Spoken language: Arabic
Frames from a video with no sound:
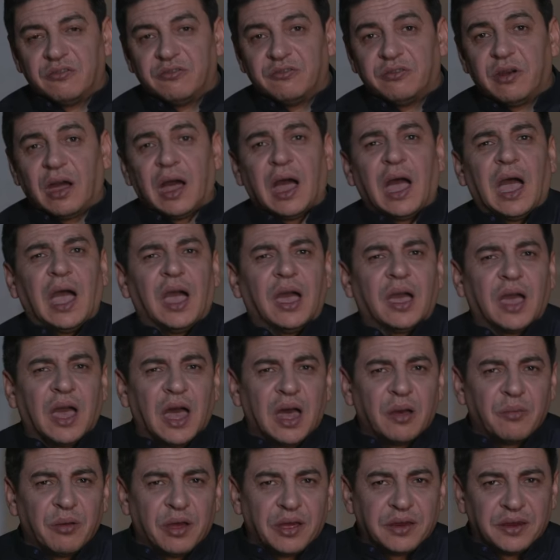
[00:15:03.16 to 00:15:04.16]

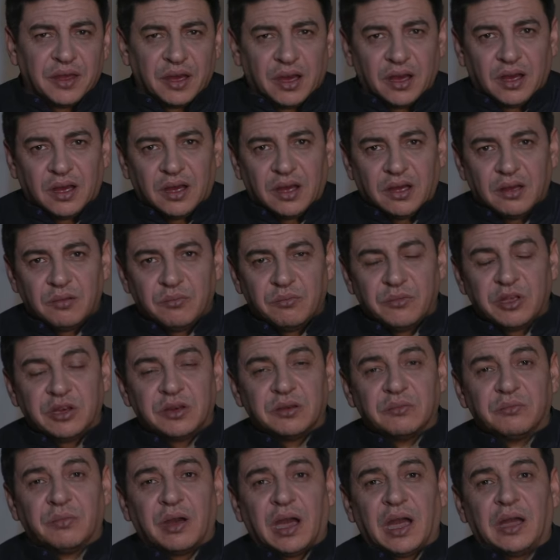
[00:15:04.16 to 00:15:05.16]
فأعقبنا
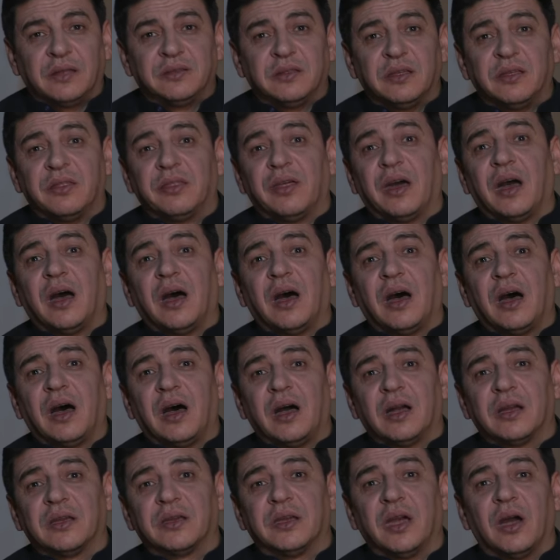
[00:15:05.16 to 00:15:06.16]
من بعد
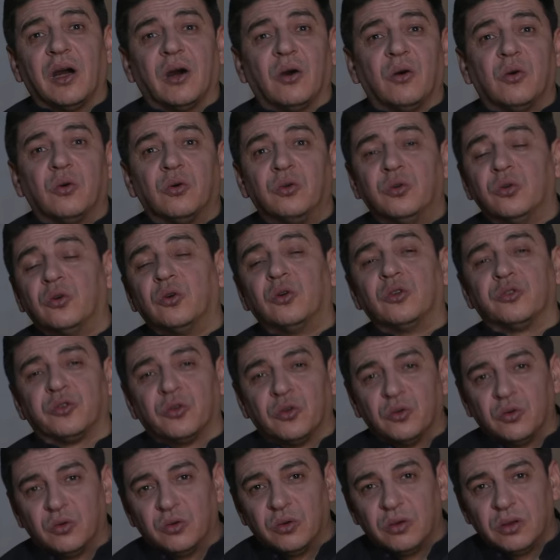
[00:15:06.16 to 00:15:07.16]
ذاك
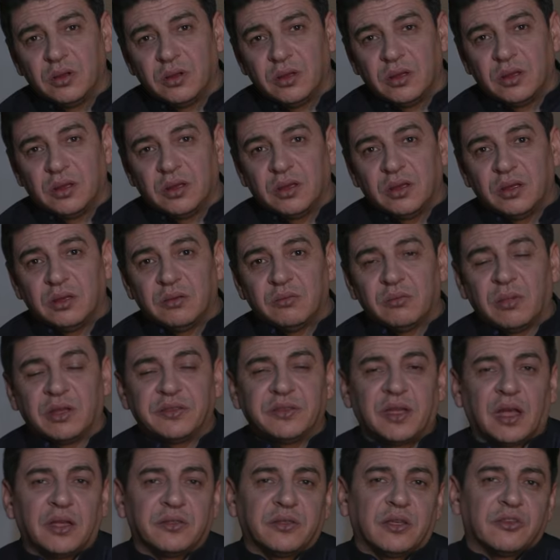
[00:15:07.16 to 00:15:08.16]
قنوط
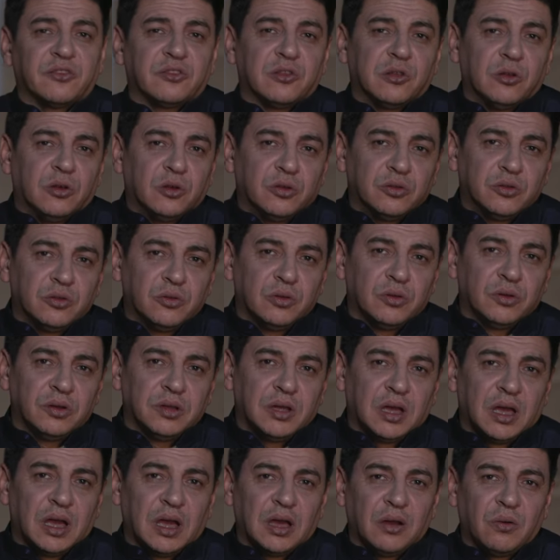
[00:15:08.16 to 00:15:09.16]
متى تصلح
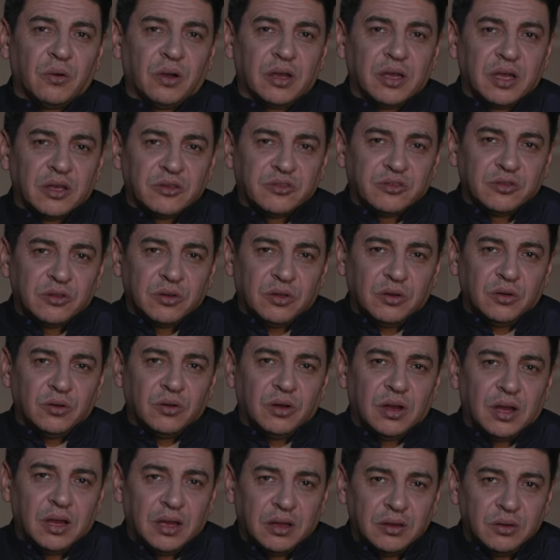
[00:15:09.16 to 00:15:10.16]
الدنيا ويصلح
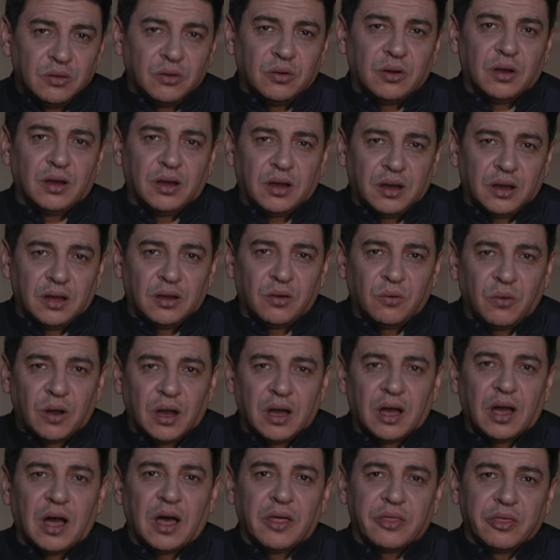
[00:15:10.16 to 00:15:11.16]
أهلها
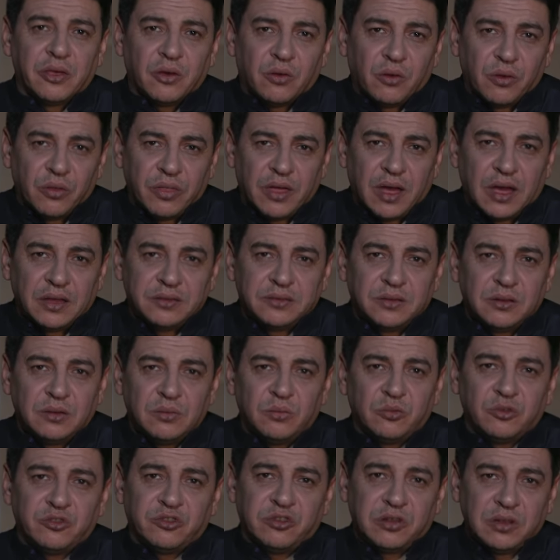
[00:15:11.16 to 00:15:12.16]
وقاضي قضاة
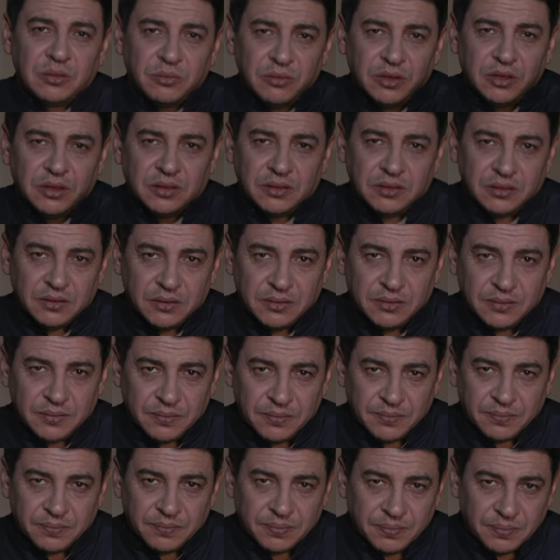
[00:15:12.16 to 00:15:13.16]
المسلمين
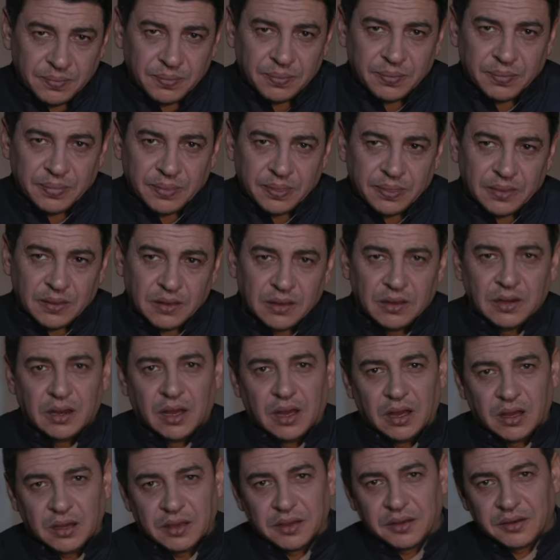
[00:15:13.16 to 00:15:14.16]

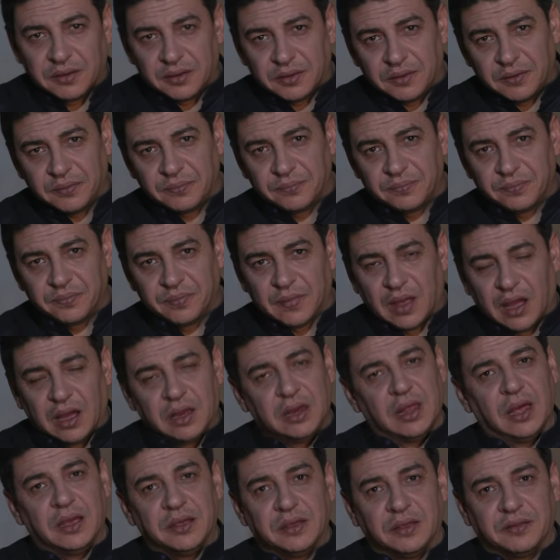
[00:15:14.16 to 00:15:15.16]
إلى آخره
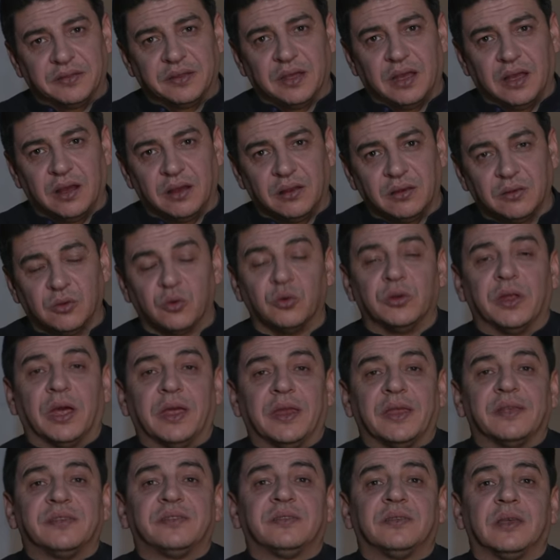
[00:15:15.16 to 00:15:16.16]
على أي حال كون
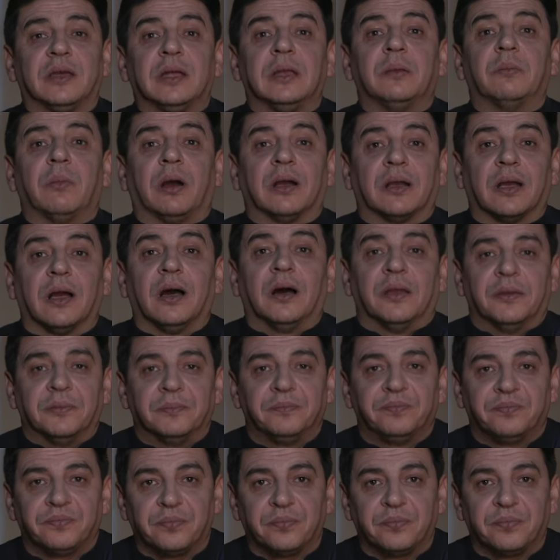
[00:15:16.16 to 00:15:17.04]
أنزه المكان